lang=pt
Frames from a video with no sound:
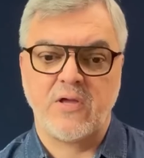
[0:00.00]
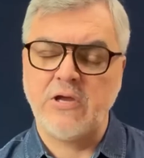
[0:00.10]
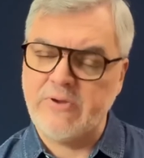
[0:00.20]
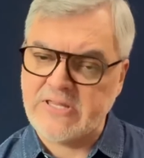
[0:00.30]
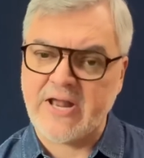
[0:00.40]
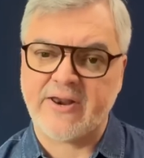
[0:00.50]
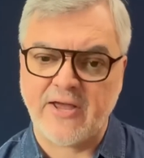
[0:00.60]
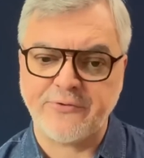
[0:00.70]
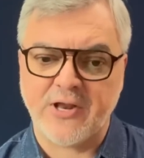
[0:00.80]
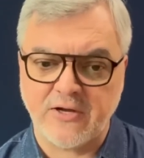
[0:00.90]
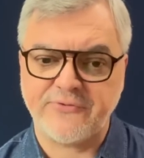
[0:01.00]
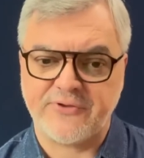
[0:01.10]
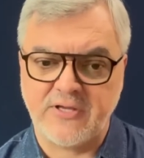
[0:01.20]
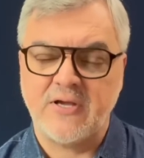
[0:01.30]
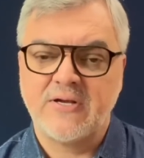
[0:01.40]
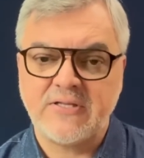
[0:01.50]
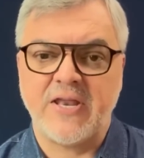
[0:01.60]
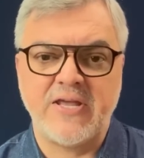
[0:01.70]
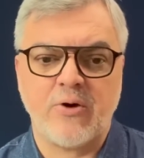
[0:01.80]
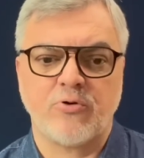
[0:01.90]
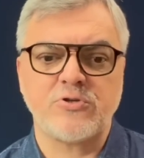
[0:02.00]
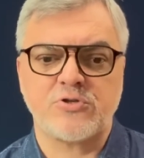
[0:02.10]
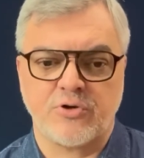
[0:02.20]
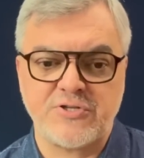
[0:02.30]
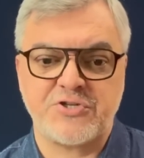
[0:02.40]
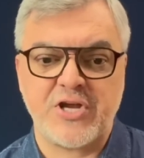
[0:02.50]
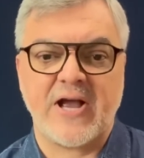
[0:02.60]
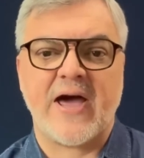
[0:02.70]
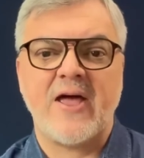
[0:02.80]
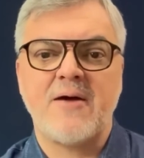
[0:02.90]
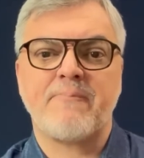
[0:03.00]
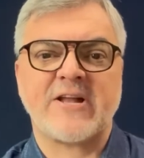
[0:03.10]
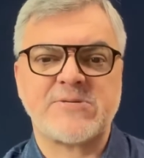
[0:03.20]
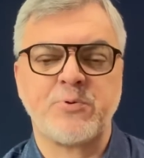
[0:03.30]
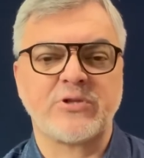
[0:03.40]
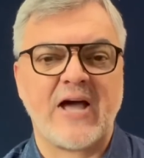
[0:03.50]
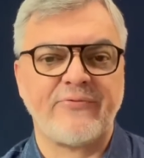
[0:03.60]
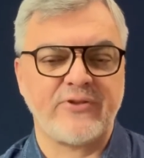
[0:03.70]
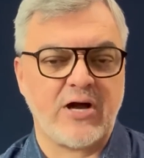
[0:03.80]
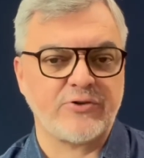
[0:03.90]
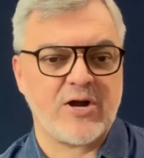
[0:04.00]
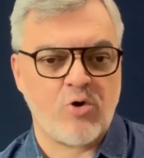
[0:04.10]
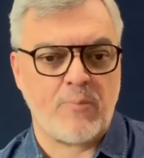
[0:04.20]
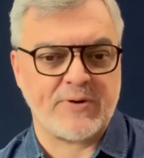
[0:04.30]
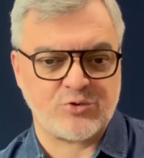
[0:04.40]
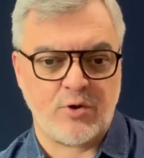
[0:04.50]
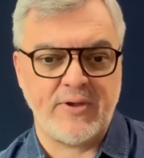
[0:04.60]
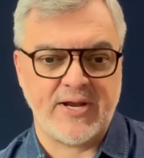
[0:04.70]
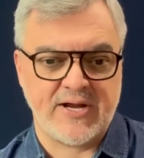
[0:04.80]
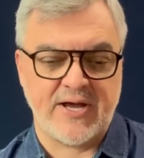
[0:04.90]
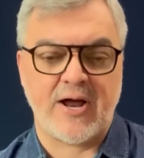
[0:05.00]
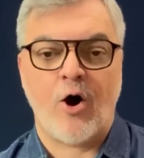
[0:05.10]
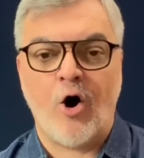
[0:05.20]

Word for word: E o Internacional, sim, teria condições de chegar para disputar a final da Copa Sul-Americana.